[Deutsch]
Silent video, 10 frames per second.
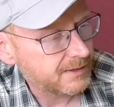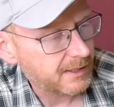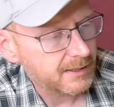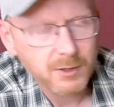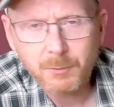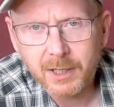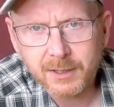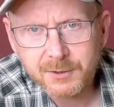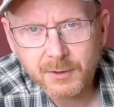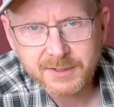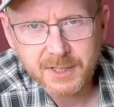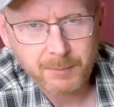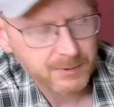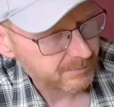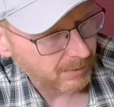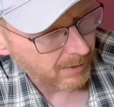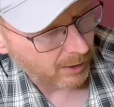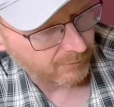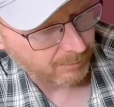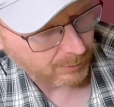seht ihr es nochmal. Ansonsten habt ihr es beim
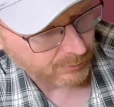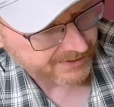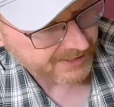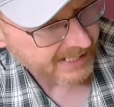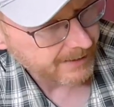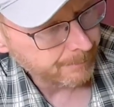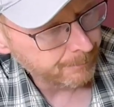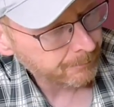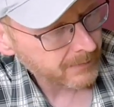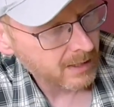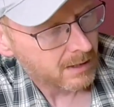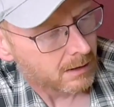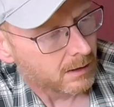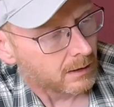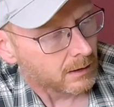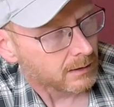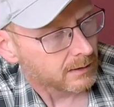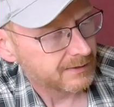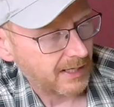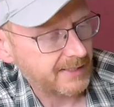Aufbau gesehen.
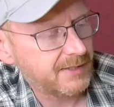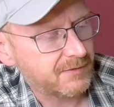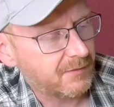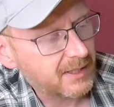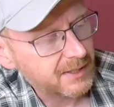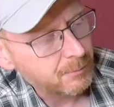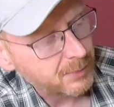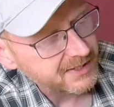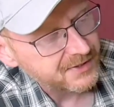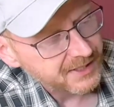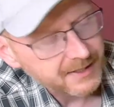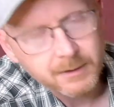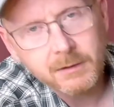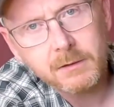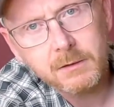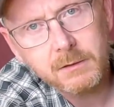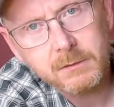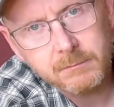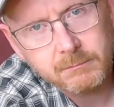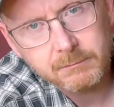Das Einzige, was wirklich ein bisschen,
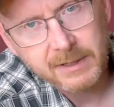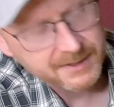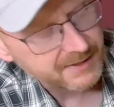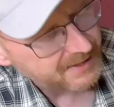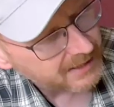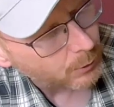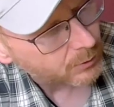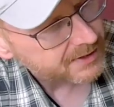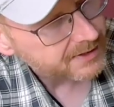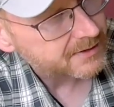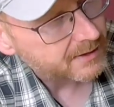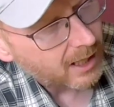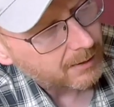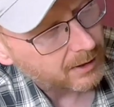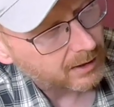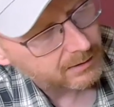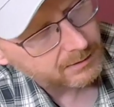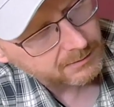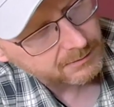jetzt nicht sinnlos ist, aber